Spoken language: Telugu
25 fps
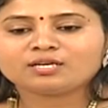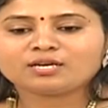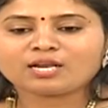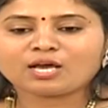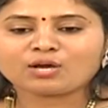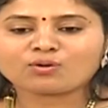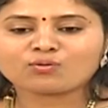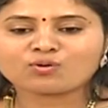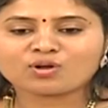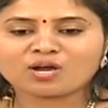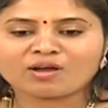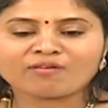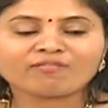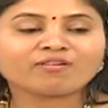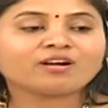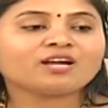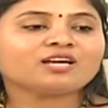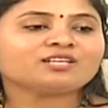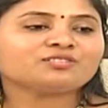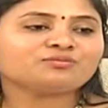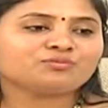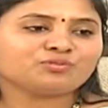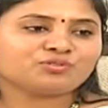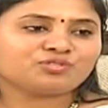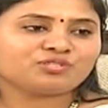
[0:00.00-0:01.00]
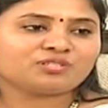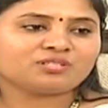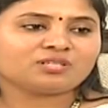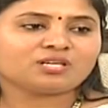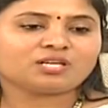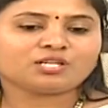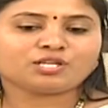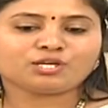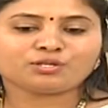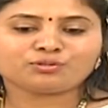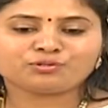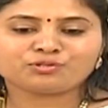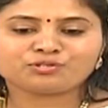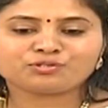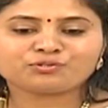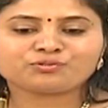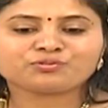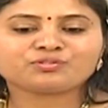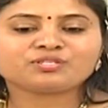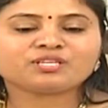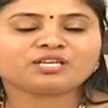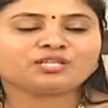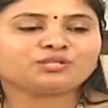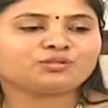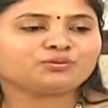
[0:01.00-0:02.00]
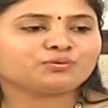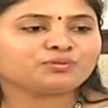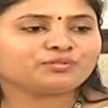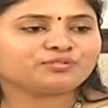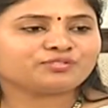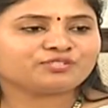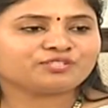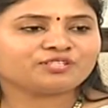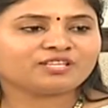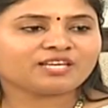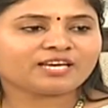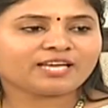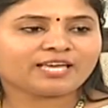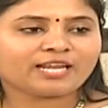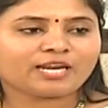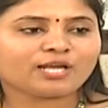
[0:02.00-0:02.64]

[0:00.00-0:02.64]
నాకు ఒక అవకాశం వచ్చింది అది అదృష్టవశాత్తు వచ్చిందా